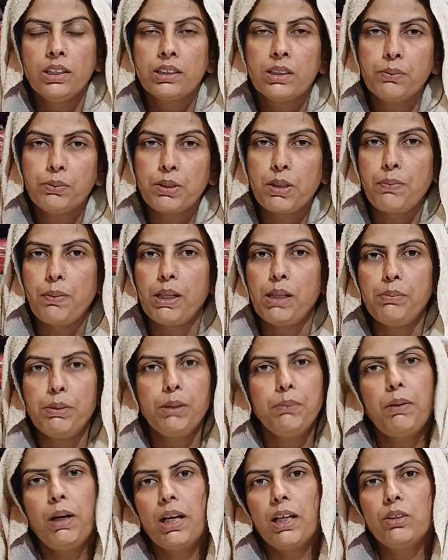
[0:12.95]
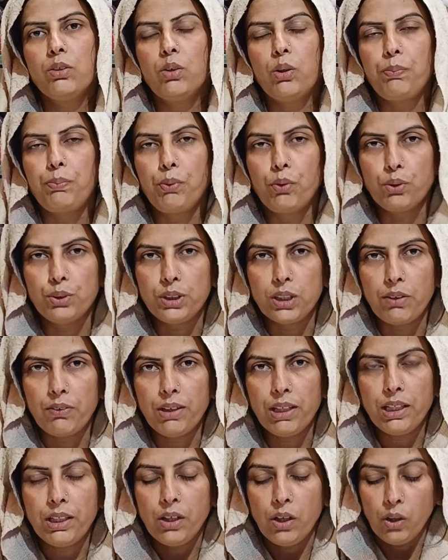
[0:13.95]
सबसे पहले मेरी बाणा दूर पहुंच
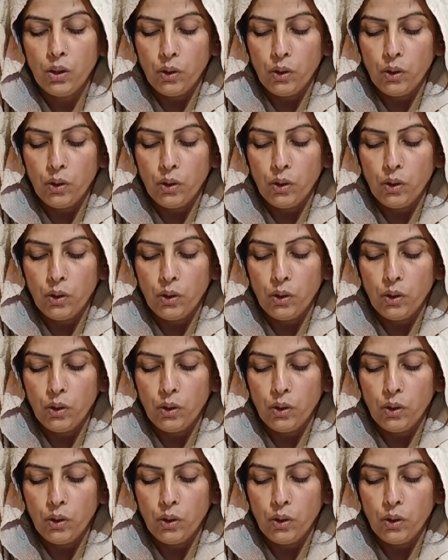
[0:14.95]
जावे